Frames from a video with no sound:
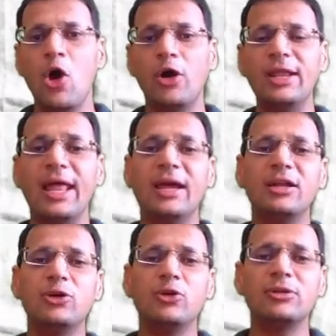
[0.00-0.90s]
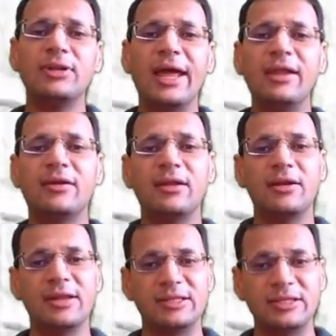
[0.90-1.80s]
और ये लाइकन ग्रोथ लाइट
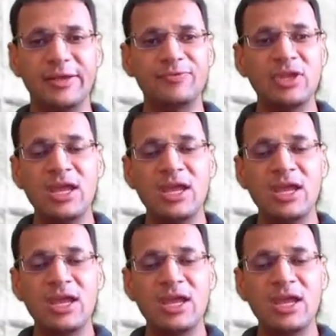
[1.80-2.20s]
कलर्ड रहती है